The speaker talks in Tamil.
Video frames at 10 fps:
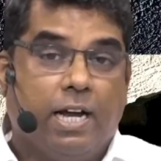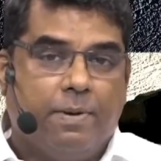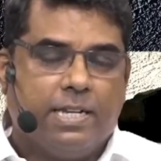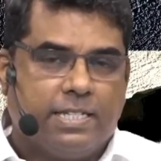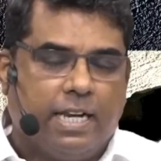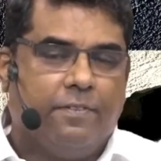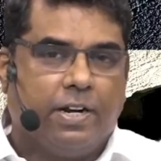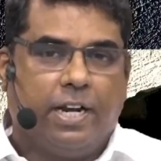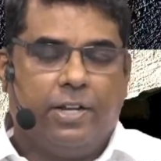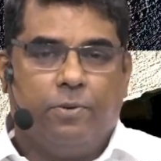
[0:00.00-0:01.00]
ஹமாஸ்
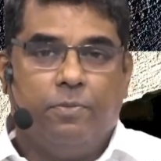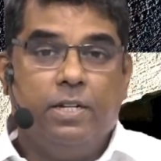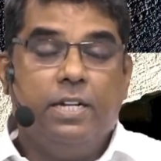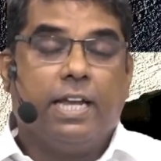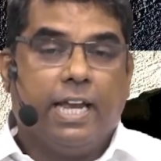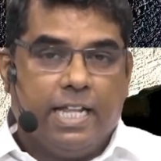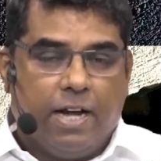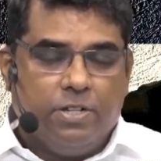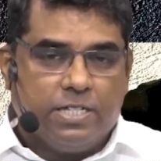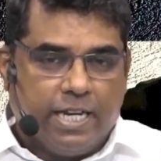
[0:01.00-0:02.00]
தலைவர்களையோ
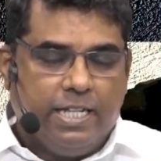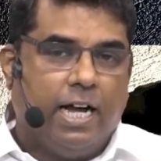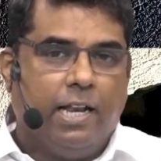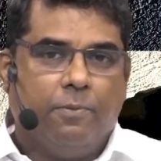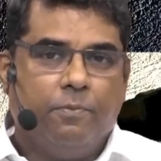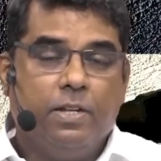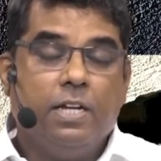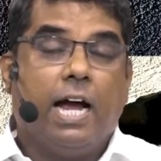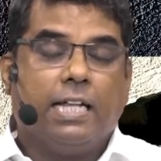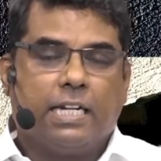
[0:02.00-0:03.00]
ஏதாவது செய்தால்
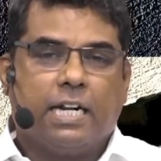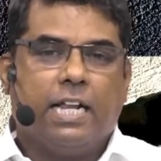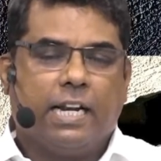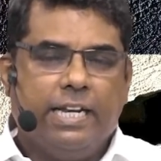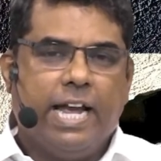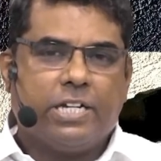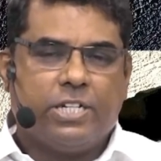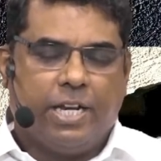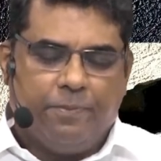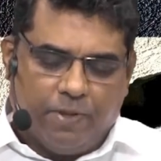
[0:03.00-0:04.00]
அதற்கான
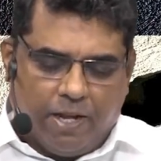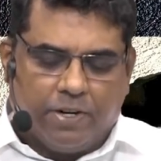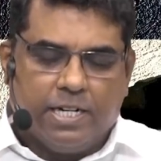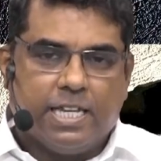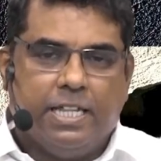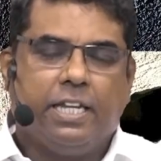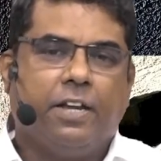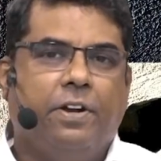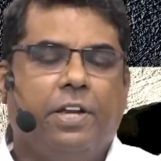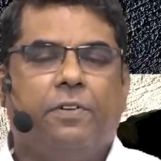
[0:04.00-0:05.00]
ரியாக்ஷனை அவர்கள்
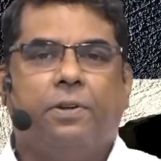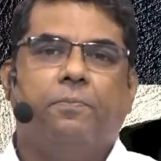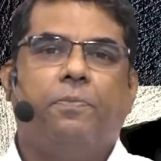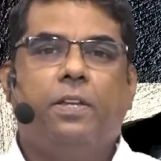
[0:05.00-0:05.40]
சந்திக்க வேண்டி வரும்